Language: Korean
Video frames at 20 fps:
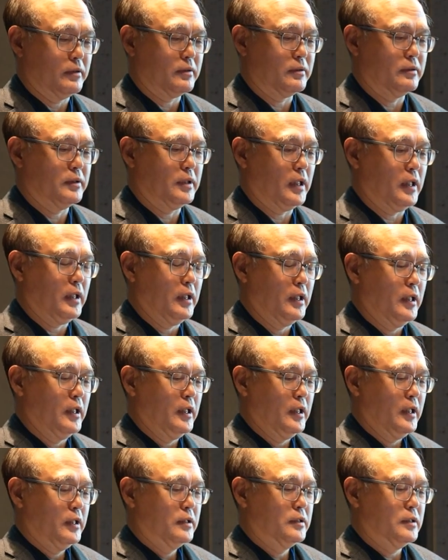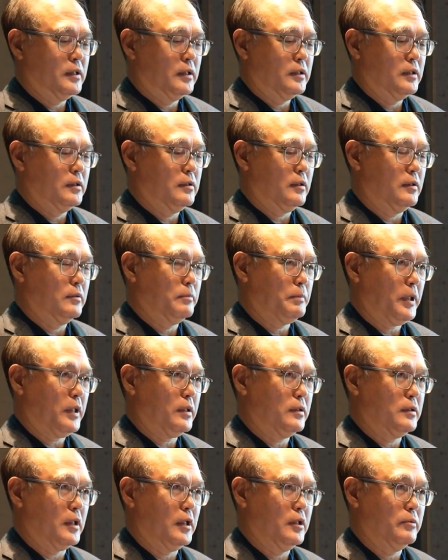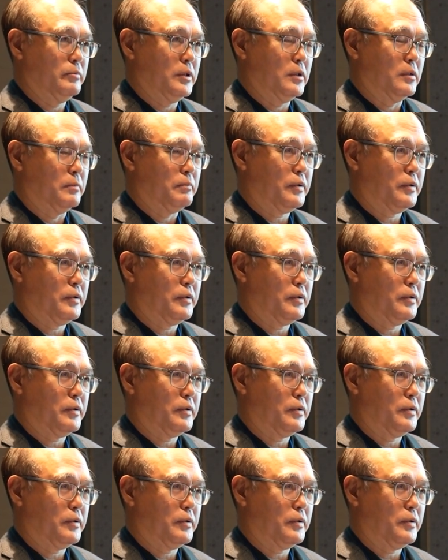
그런데 이제 이런 패러다임이